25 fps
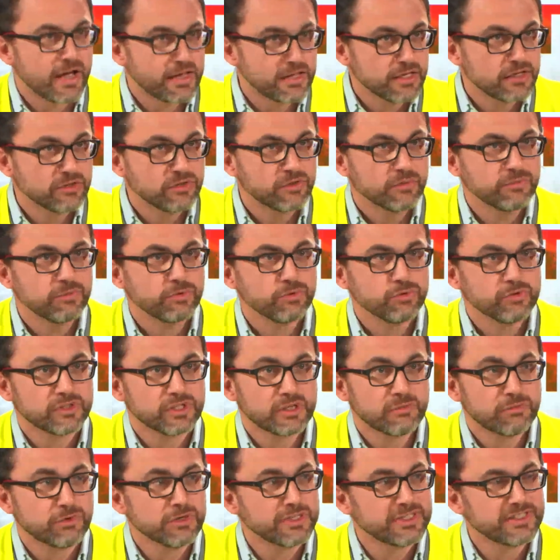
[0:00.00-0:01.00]
Un exemple
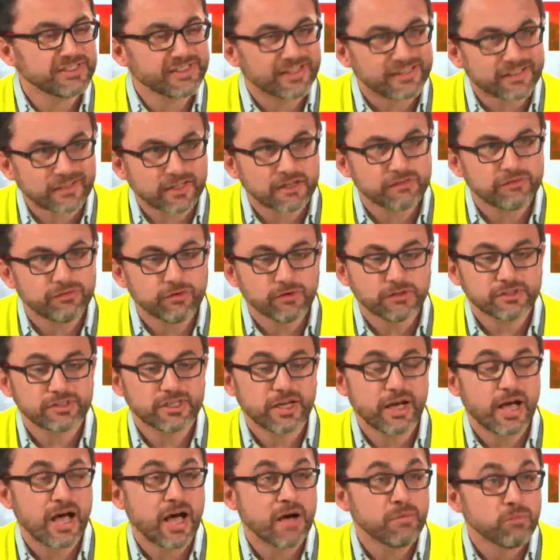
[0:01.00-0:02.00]
de symbole qui serait très fort,
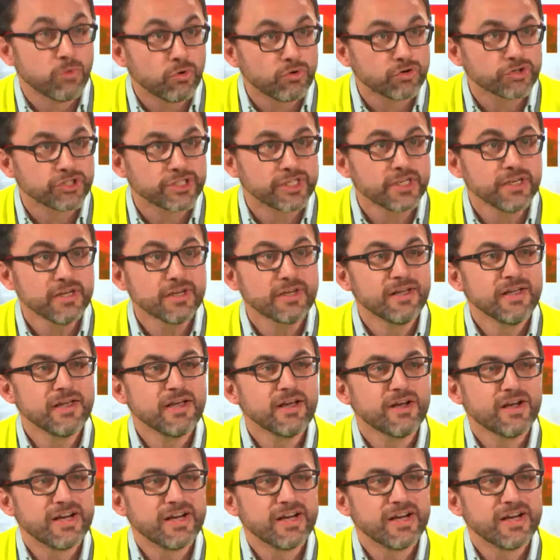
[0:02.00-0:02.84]
c'est abroger